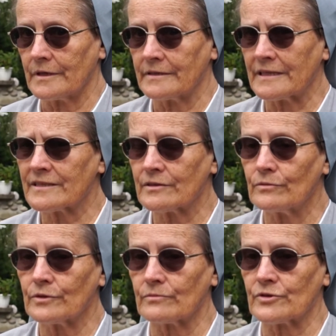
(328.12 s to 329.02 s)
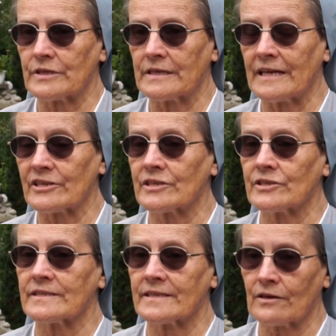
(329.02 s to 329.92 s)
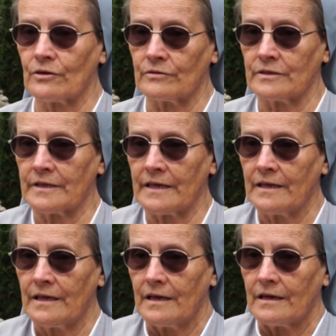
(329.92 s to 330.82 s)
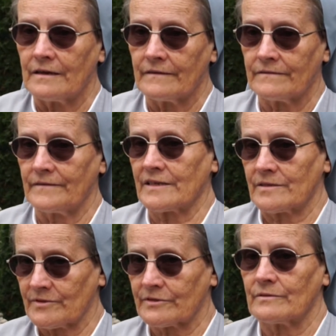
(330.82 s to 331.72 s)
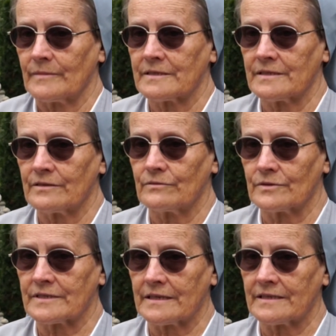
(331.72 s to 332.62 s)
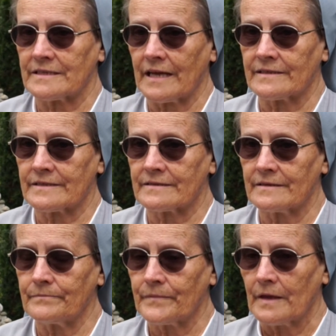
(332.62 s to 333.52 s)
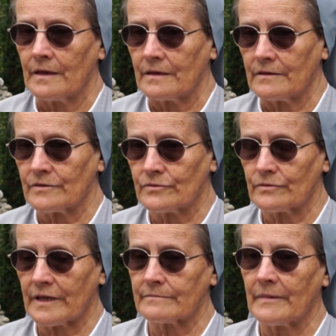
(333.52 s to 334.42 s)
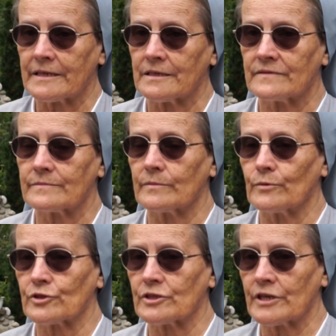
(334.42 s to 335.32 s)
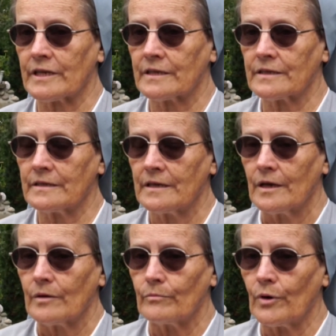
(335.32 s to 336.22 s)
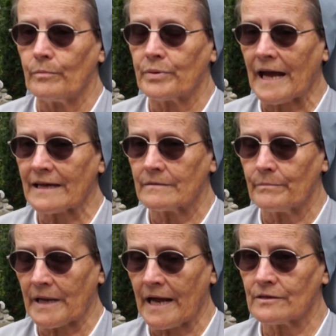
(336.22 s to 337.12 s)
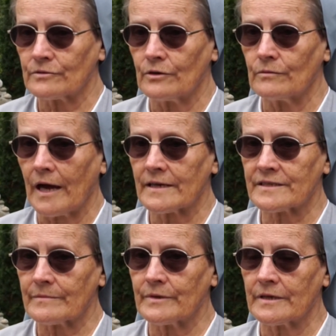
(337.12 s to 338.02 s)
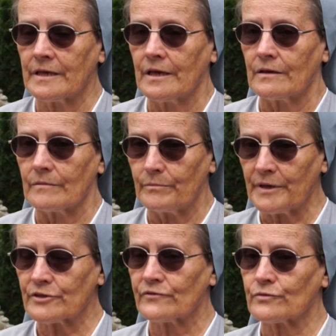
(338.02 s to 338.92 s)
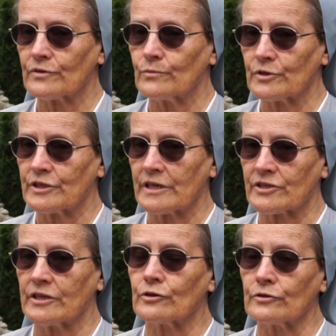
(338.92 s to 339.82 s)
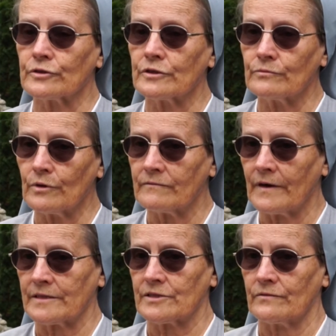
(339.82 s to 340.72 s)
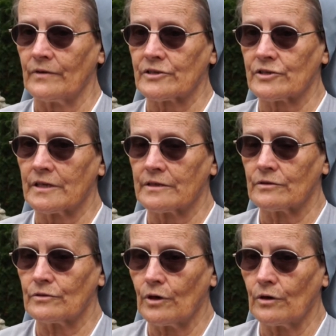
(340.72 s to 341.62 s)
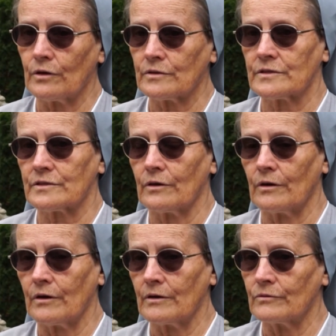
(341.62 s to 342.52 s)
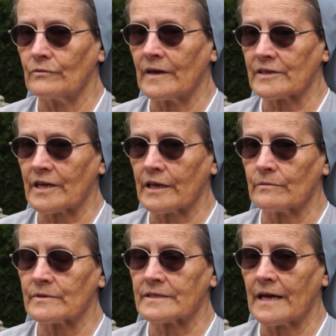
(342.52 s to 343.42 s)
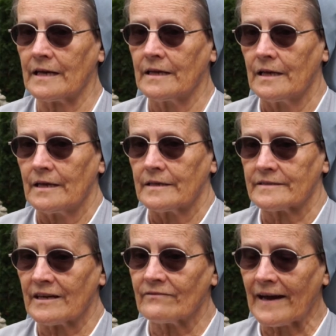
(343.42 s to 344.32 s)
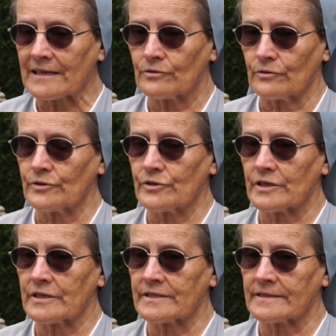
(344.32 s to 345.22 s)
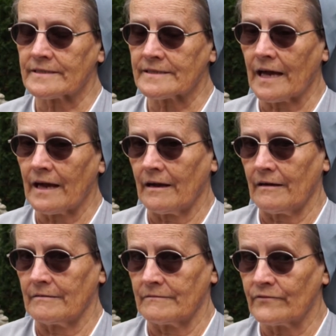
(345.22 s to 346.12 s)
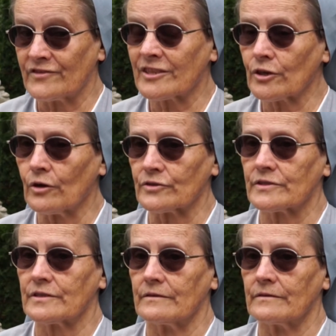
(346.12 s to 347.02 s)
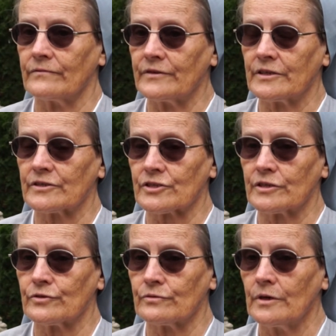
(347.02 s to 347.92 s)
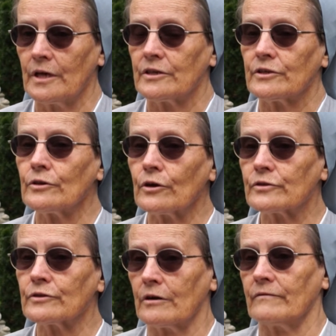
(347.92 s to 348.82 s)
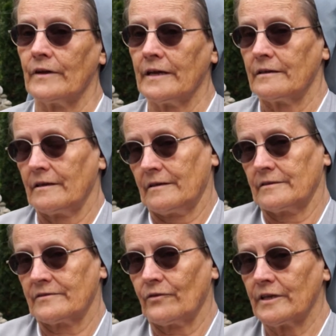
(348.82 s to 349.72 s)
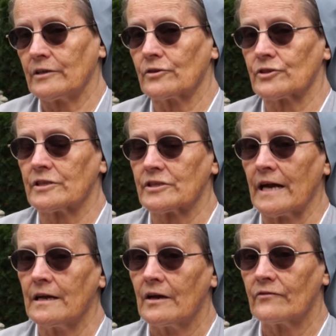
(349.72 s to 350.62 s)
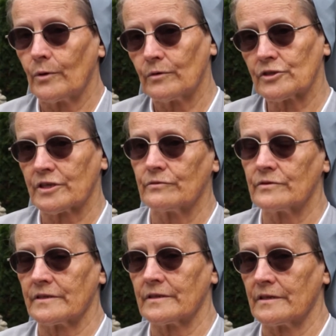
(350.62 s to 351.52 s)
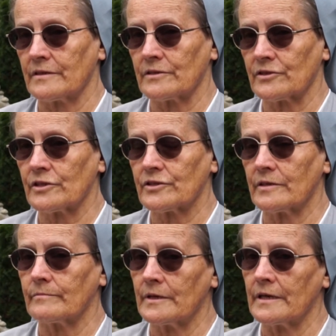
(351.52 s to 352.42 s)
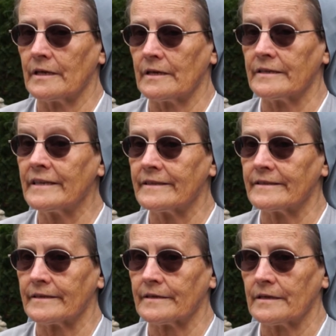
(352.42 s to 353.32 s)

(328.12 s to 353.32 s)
decydują się na życie zakonne w naszym zgromadzeniu salezjańskim córek Maryi Wspomożycielki, bo pra pragną, ażeby być wśród młodzieży i kontynuować właśnie to, co uważają za zawartość, za wzrost w ich życiu i odnowę swojego życia w połączeniu z życiem e, innych.